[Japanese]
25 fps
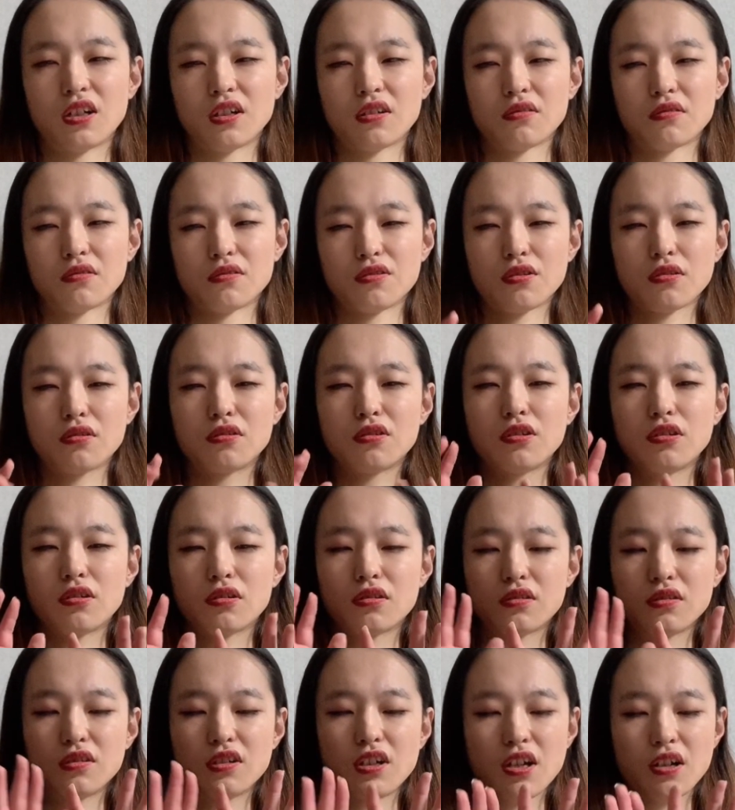あの職業
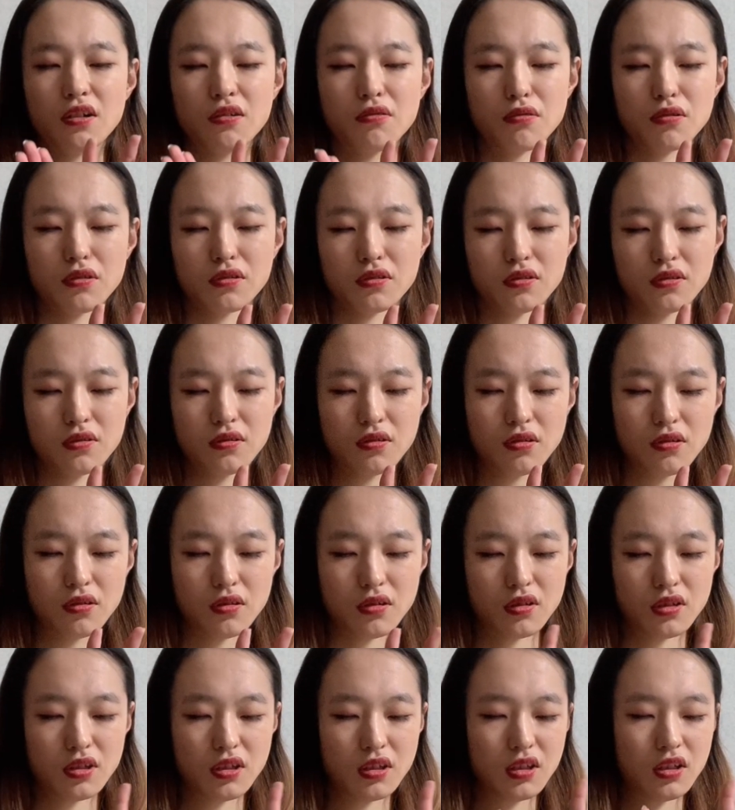訓練コース
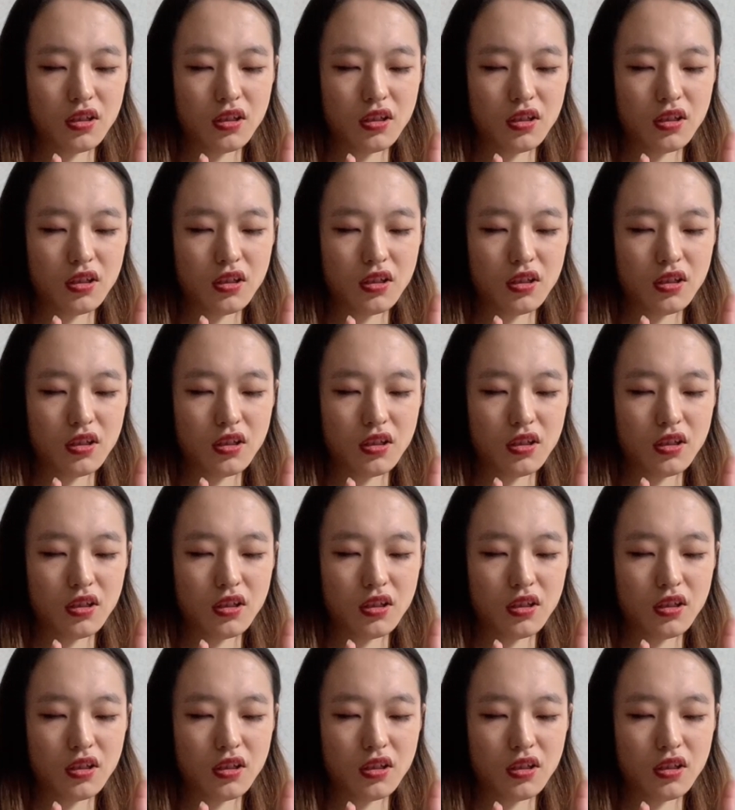と